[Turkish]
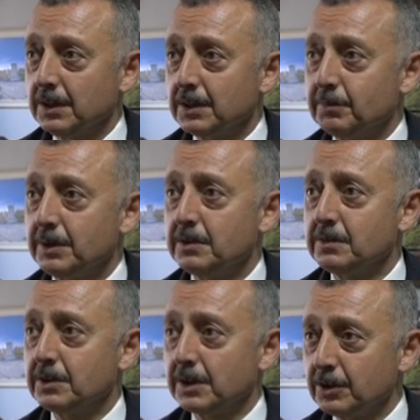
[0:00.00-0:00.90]
e, bir
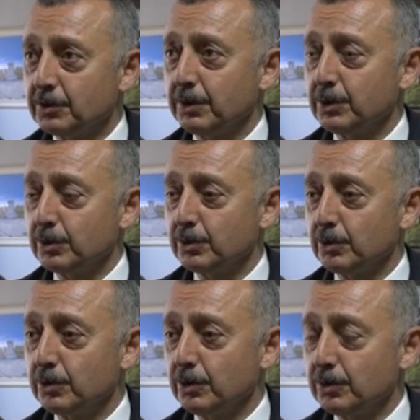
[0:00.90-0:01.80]
dizi çalışma
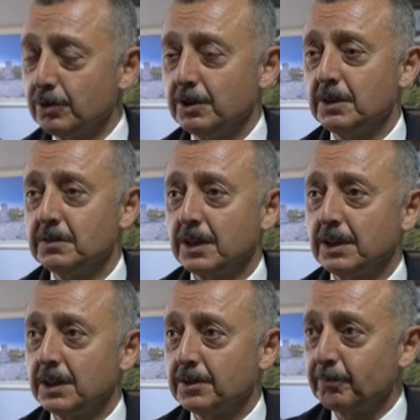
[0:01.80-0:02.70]
yürütülüyor. Çünkü
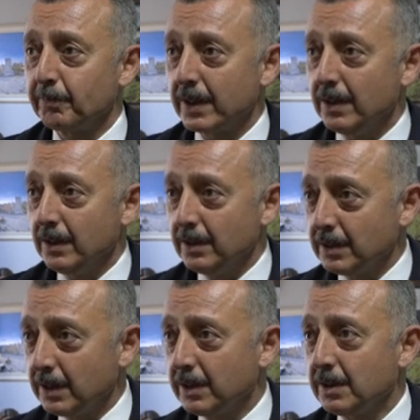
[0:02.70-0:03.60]
insanlar
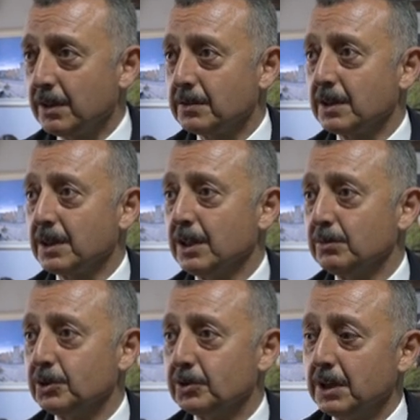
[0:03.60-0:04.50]
ya enkazda
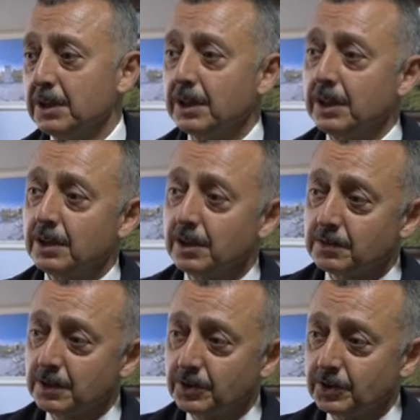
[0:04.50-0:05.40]
kalmışlar, ya
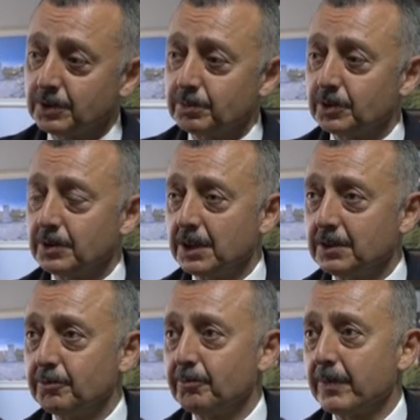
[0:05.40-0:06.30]
enkazdan çıkmışlar,